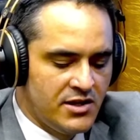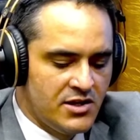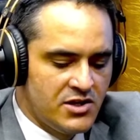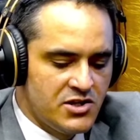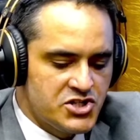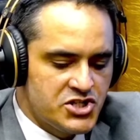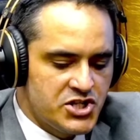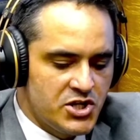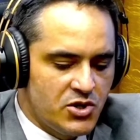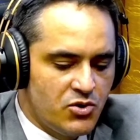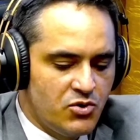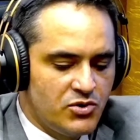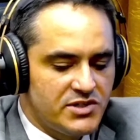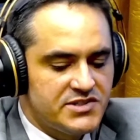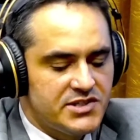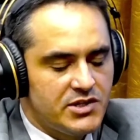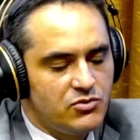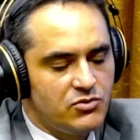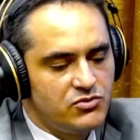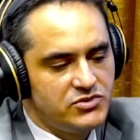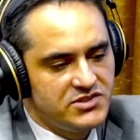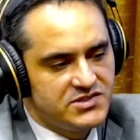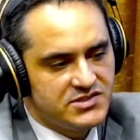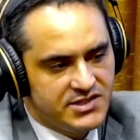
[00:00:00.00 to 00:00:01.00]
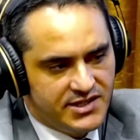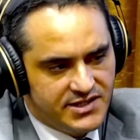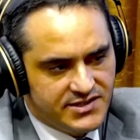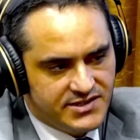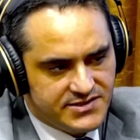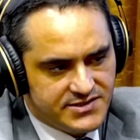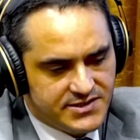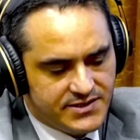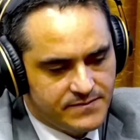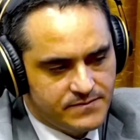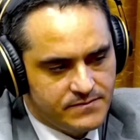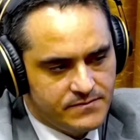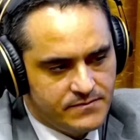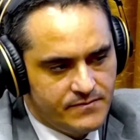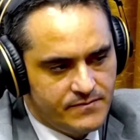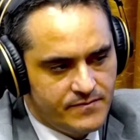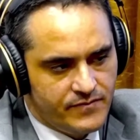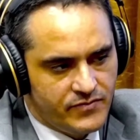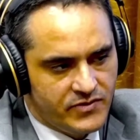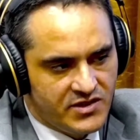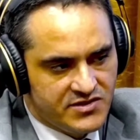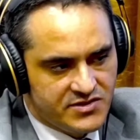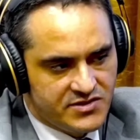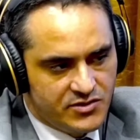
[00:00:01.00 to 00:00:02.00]
chegou na segunda instância,
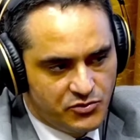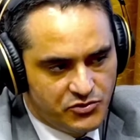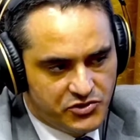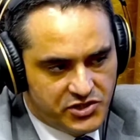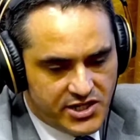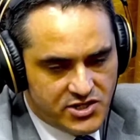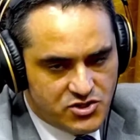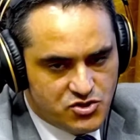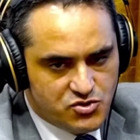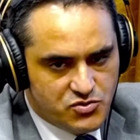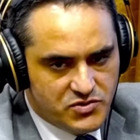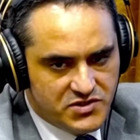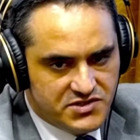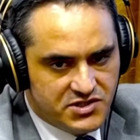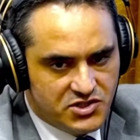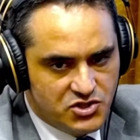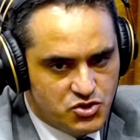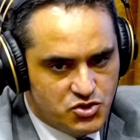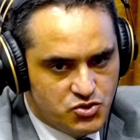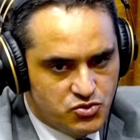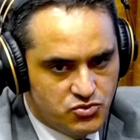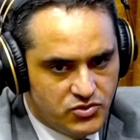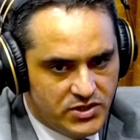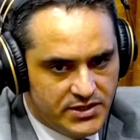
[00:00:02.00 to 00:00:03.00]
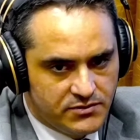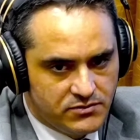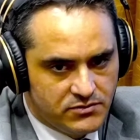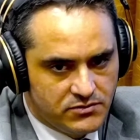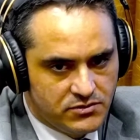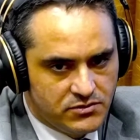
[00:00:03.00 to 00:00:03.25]
são três juízes que julgam.